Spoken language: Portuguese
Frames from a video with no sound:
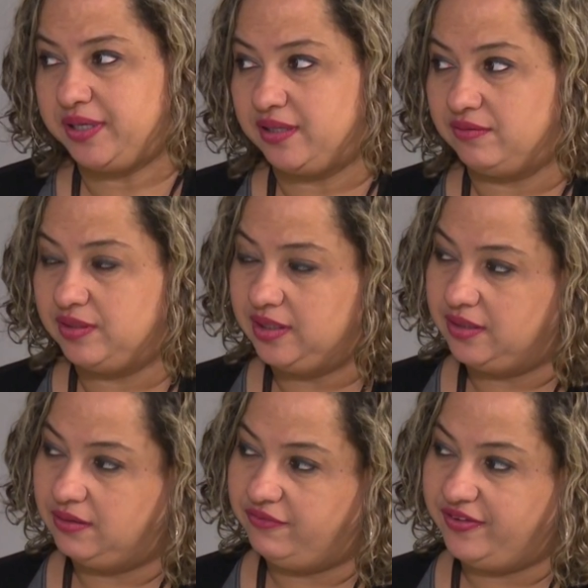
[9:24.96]
aquilo
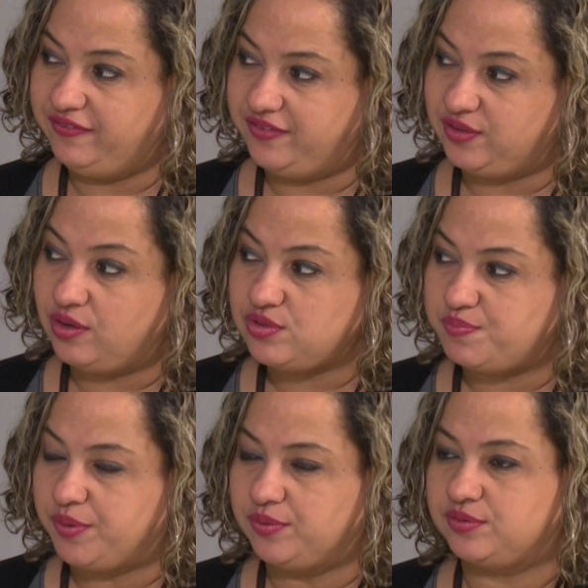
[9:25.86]
vem vindo aos
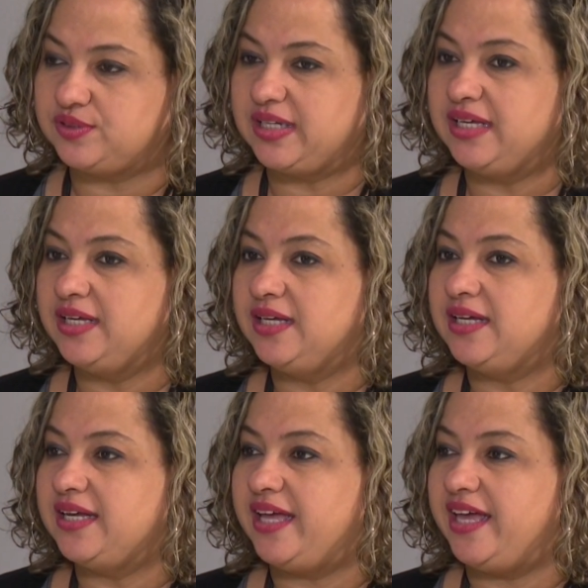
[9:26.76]
poucos, né?
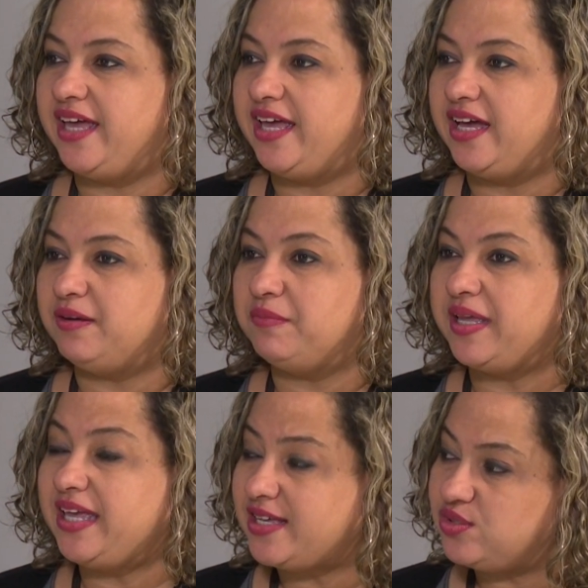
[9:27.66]
É,
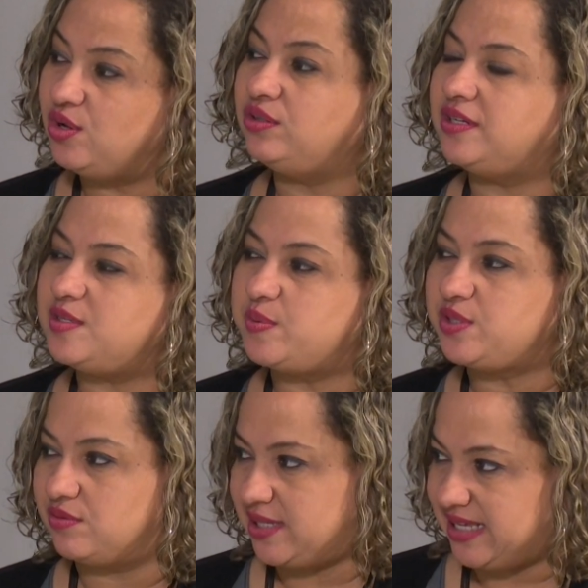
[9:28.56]
e as outras
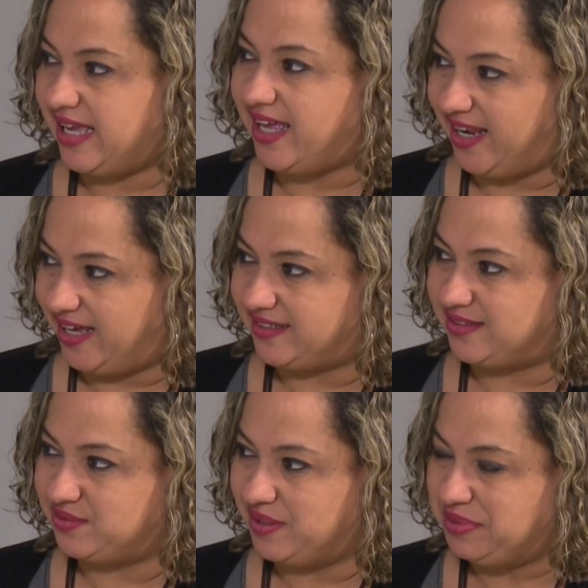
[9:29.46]
pessoas é que
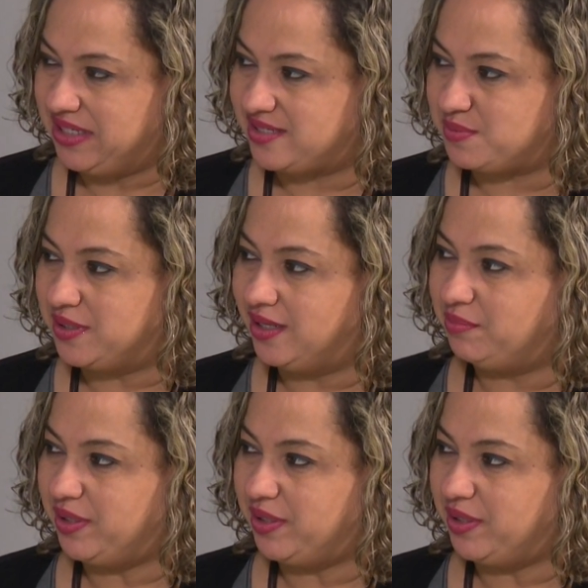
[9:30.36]
alertam, não é mesmo? Sim.